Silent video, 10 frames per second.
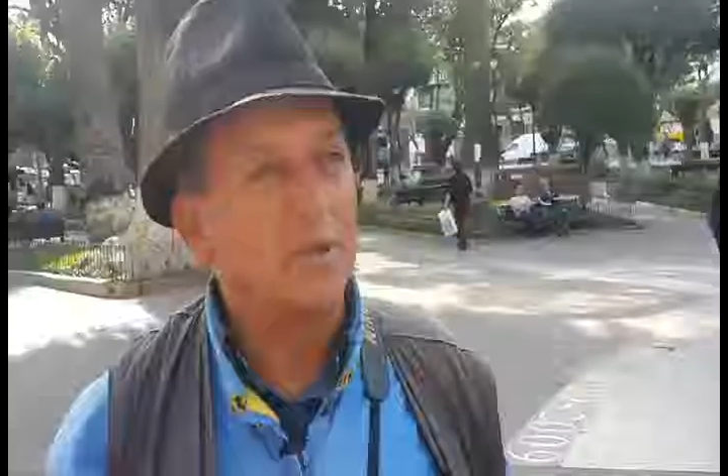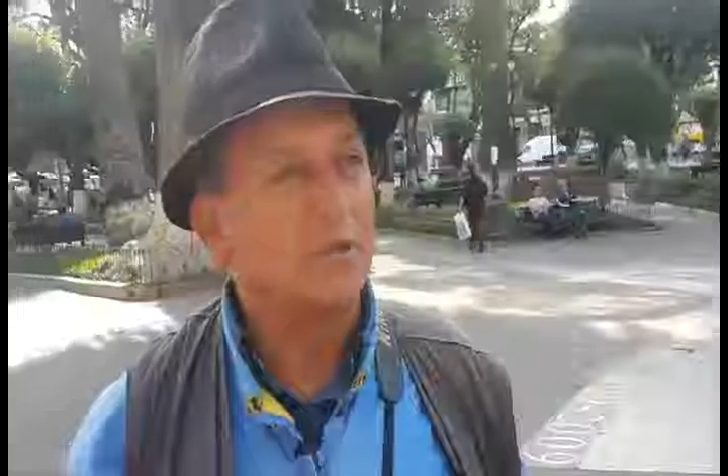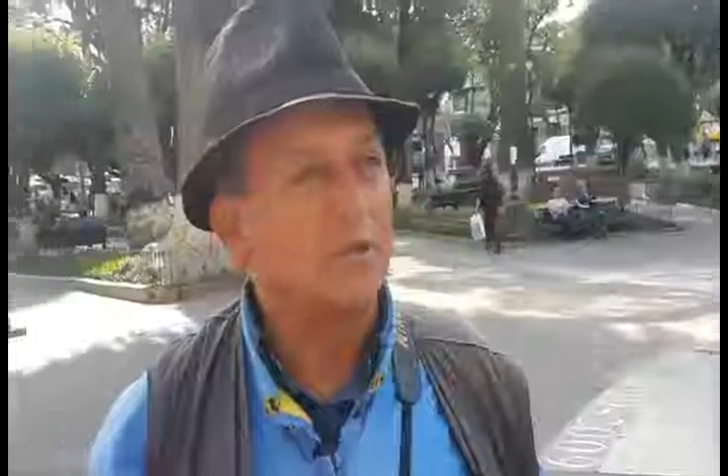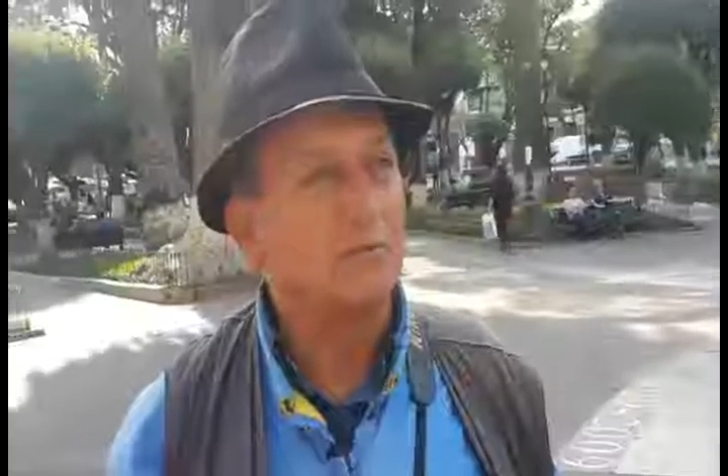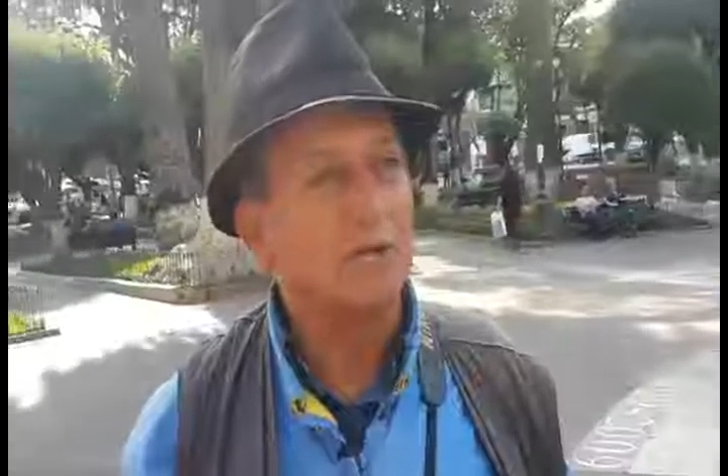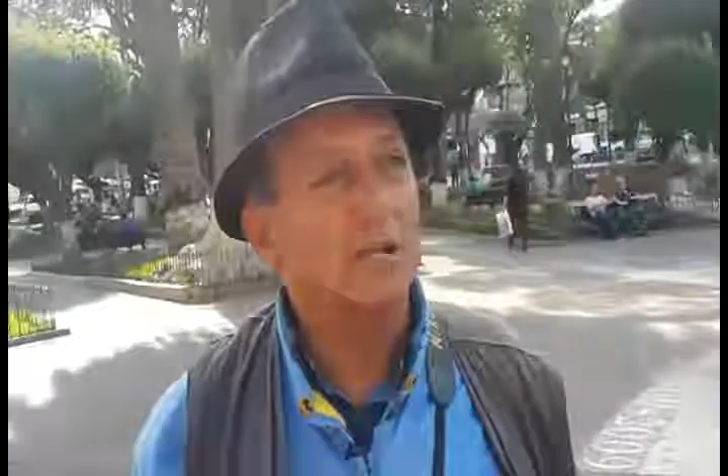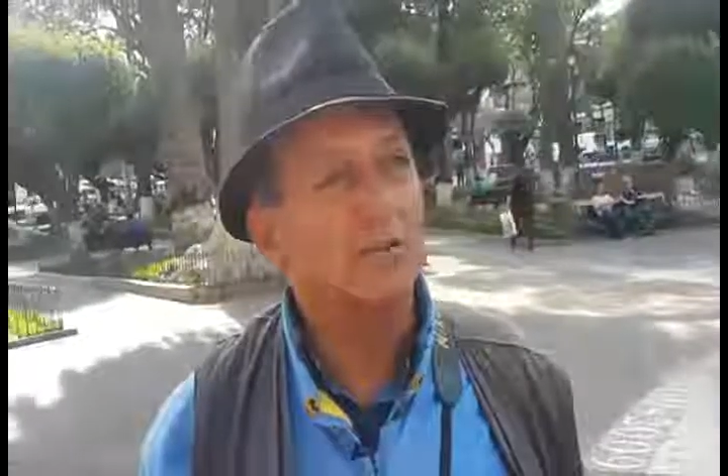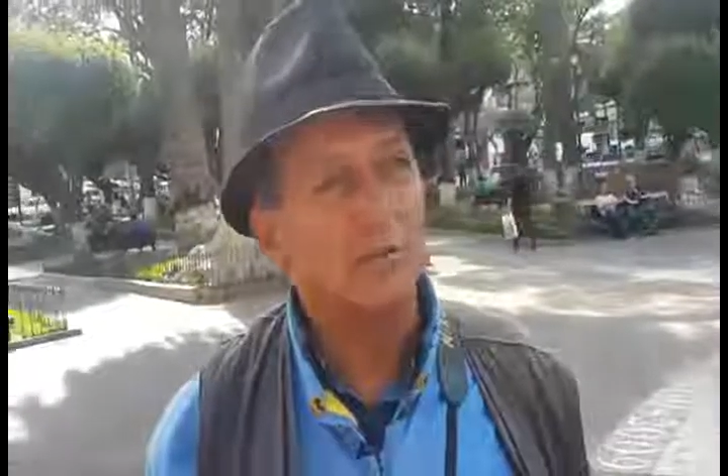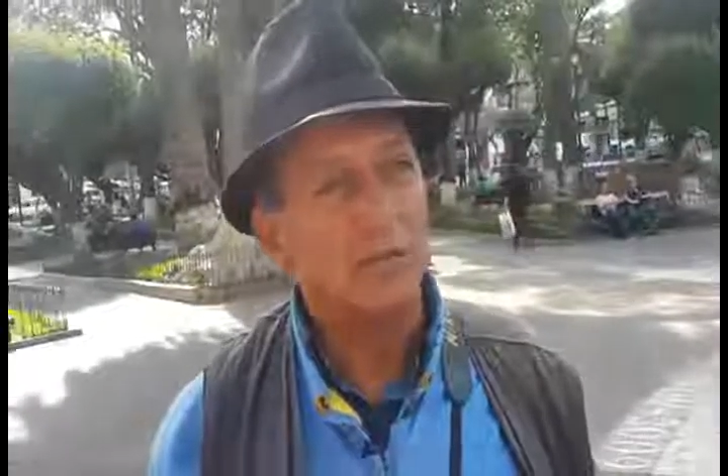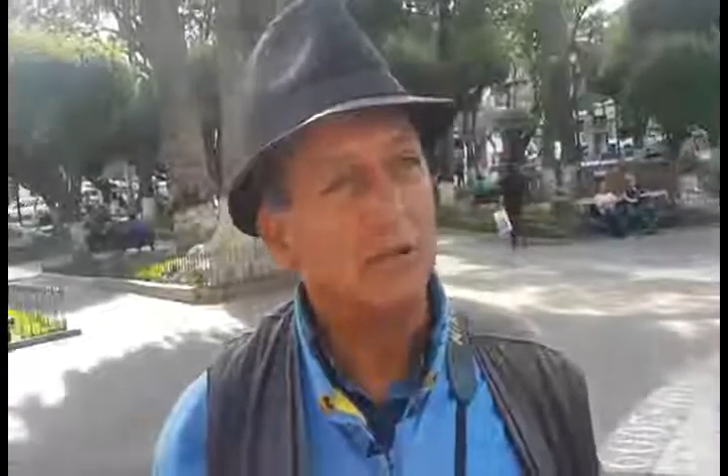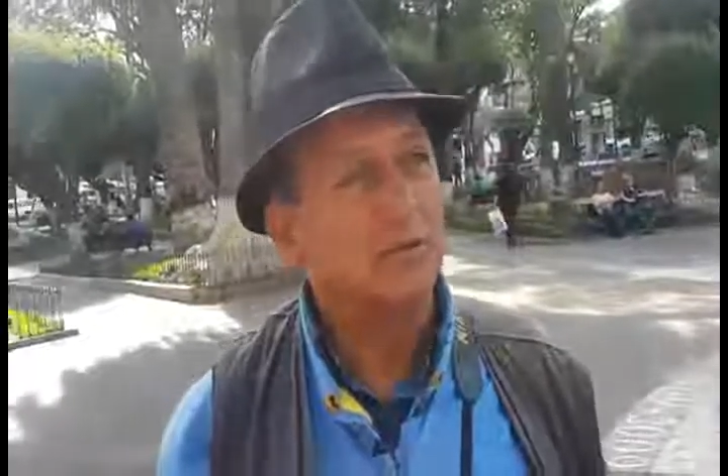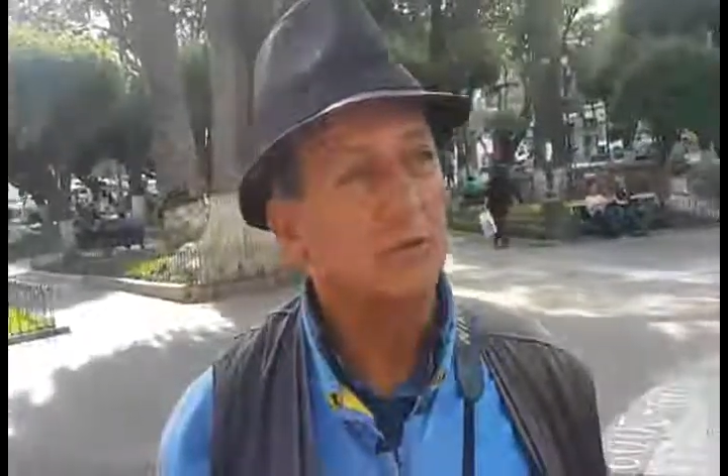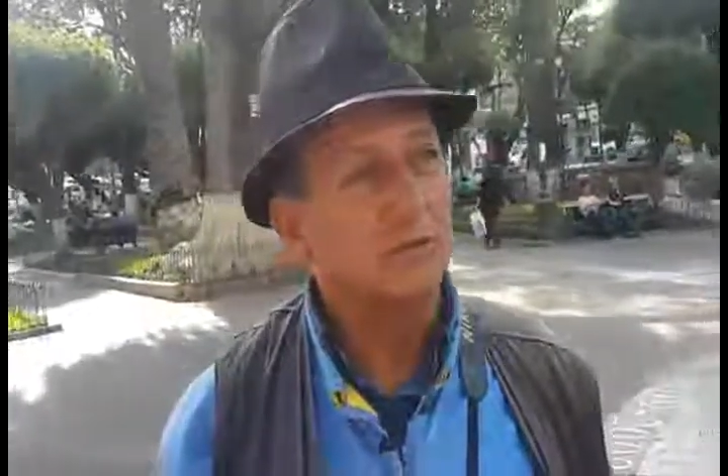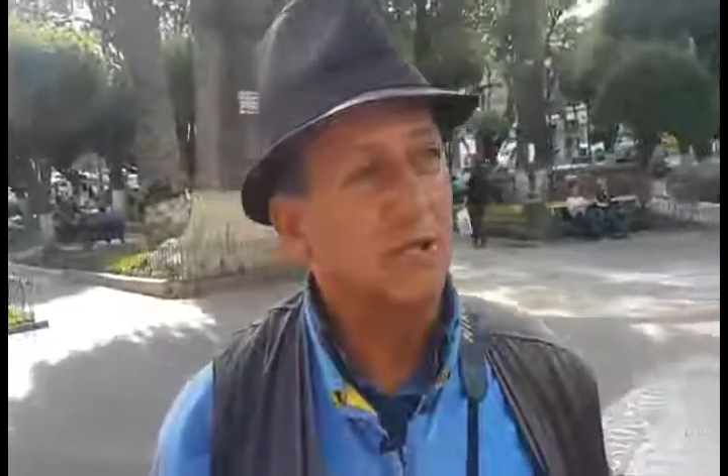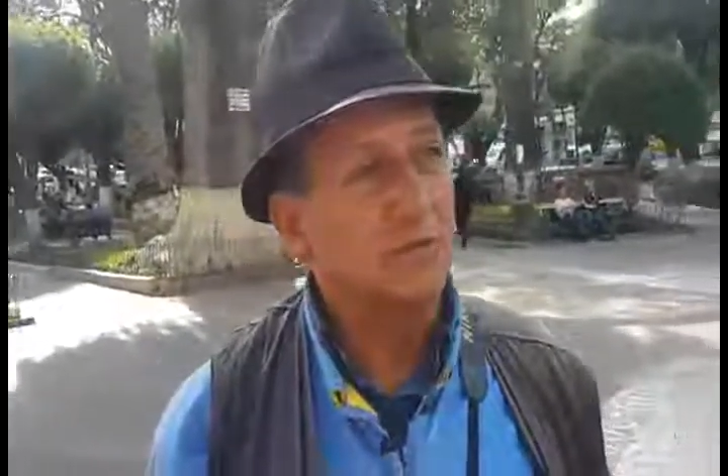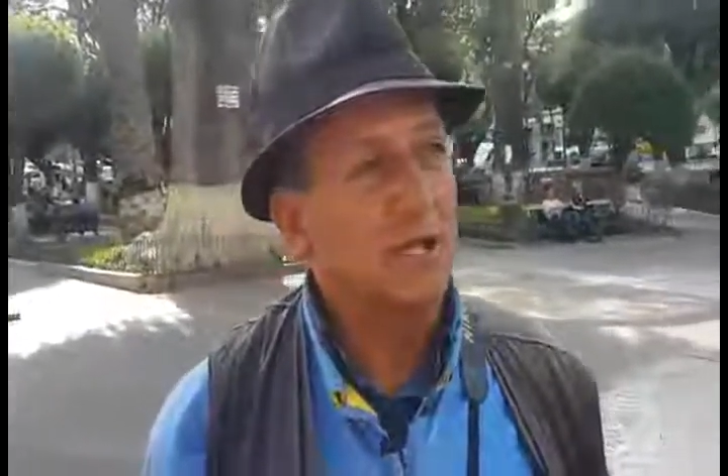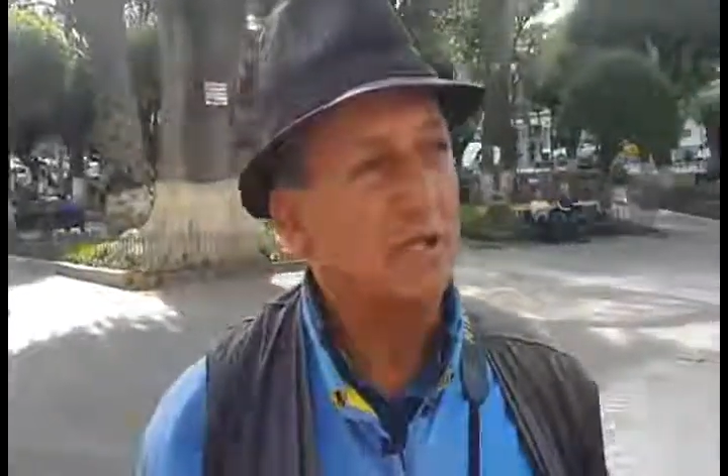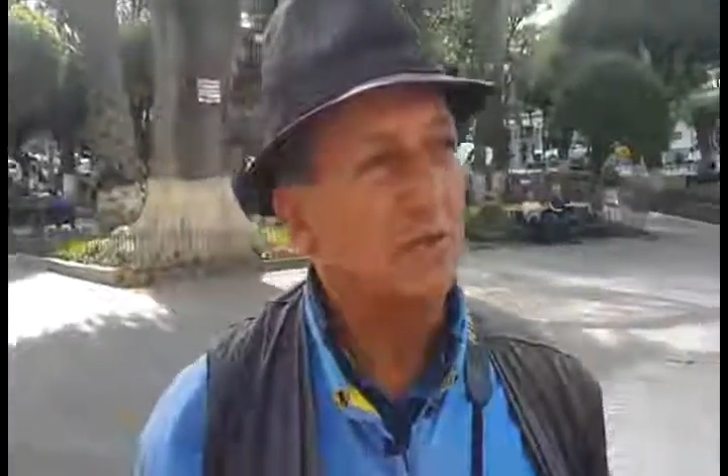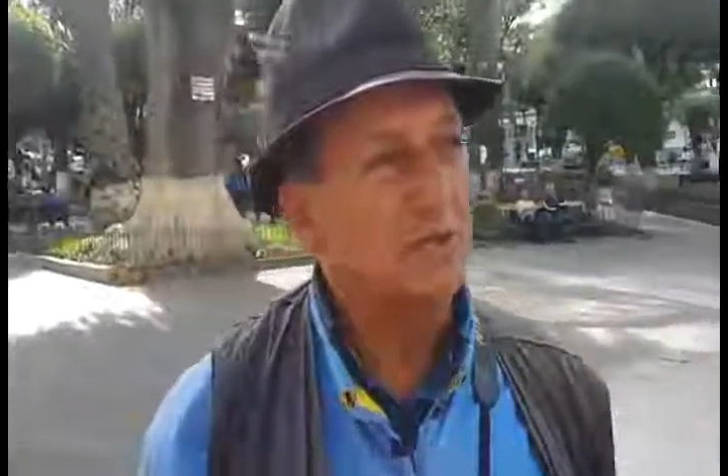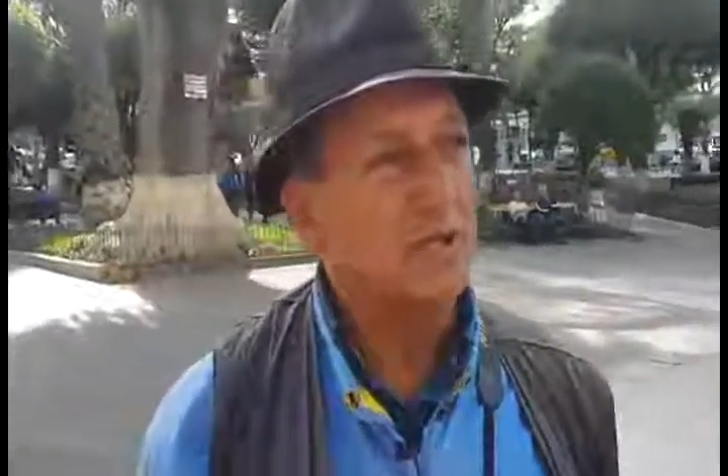en el periódico, en algunos periódicos
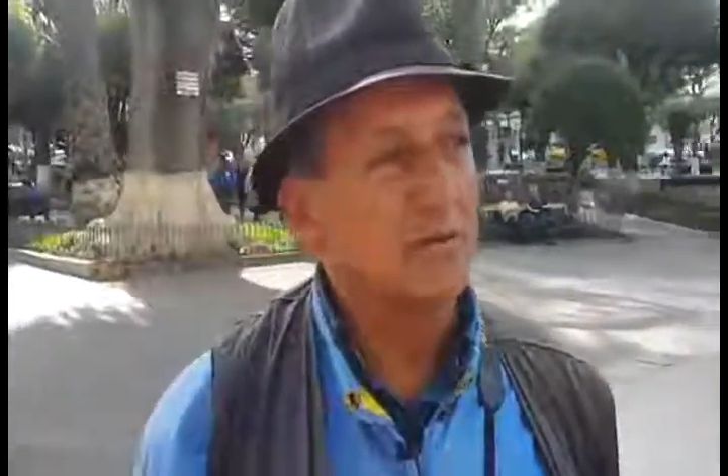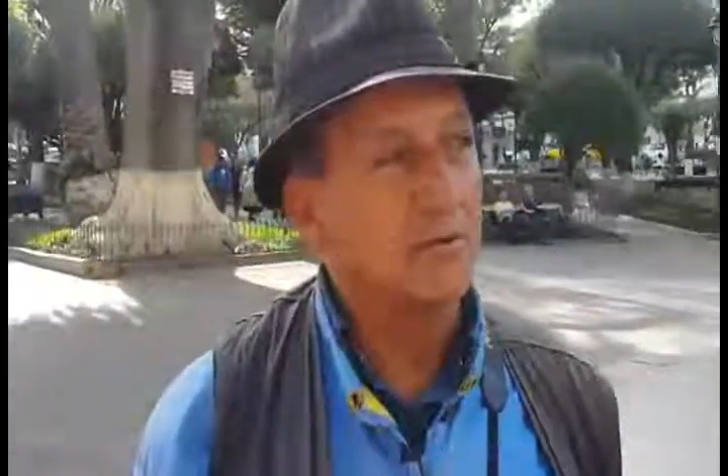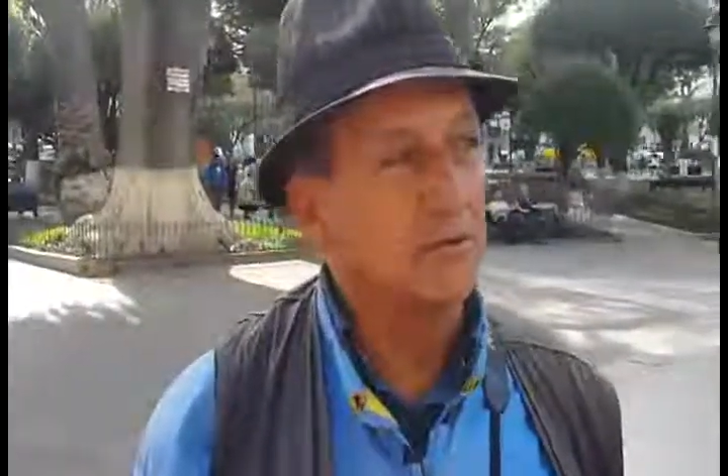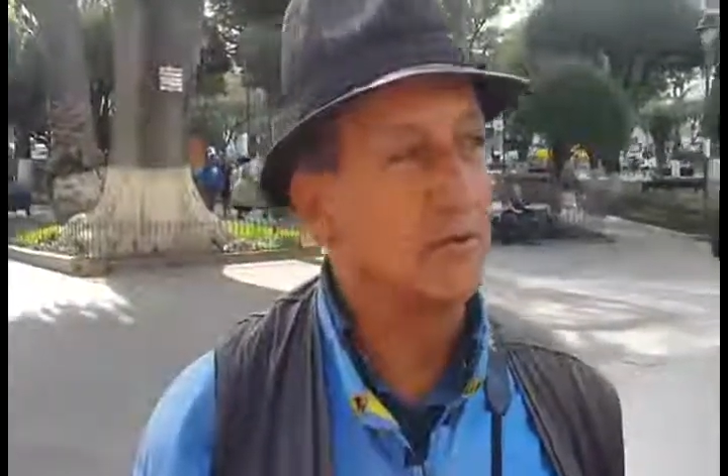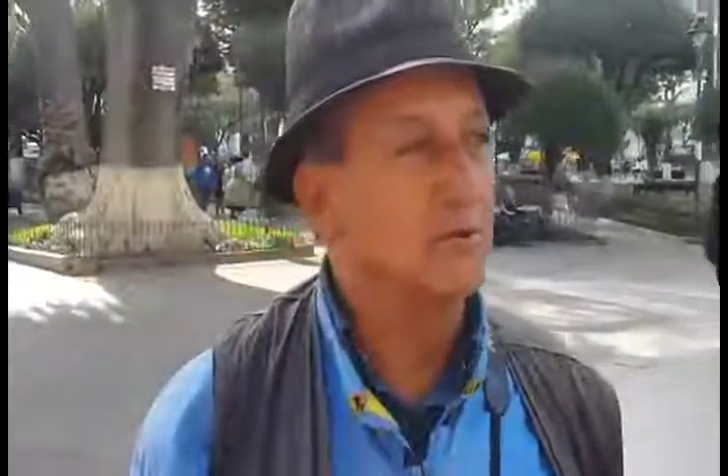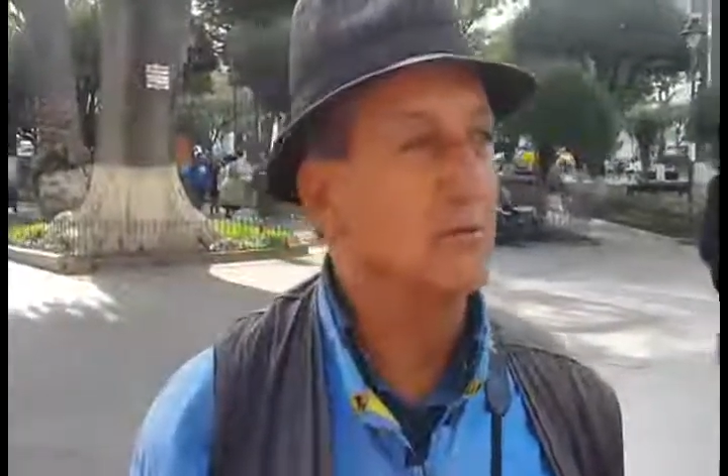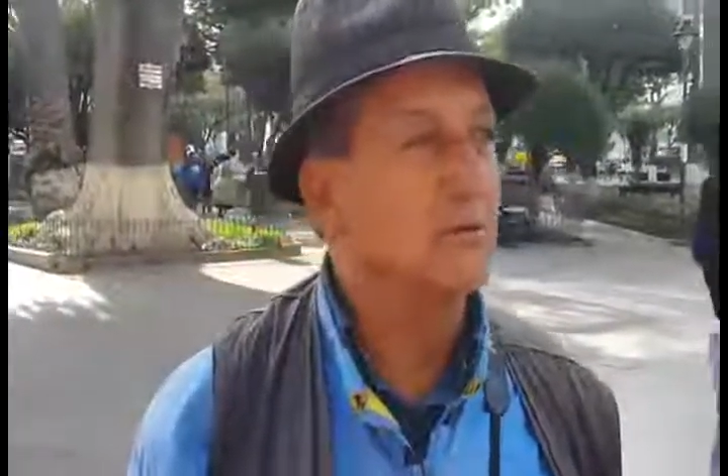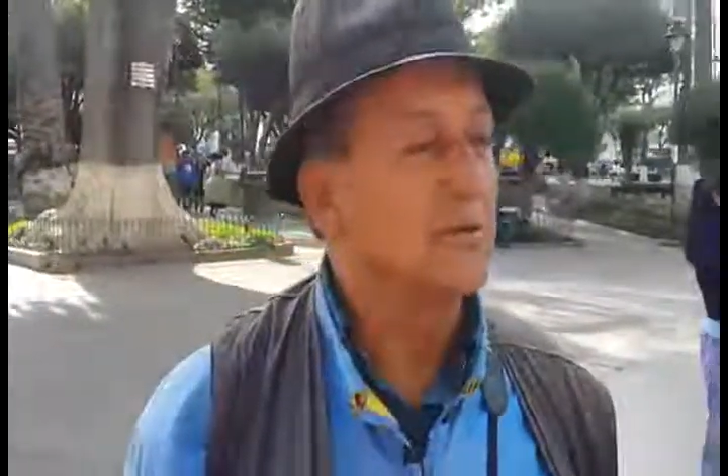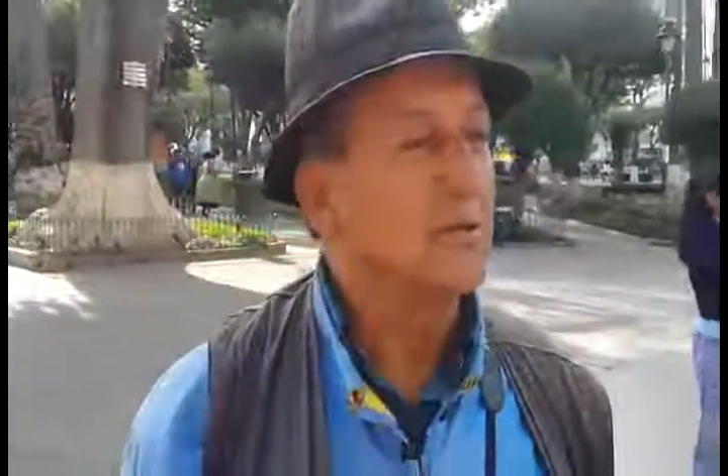trabajando de fotógrafo,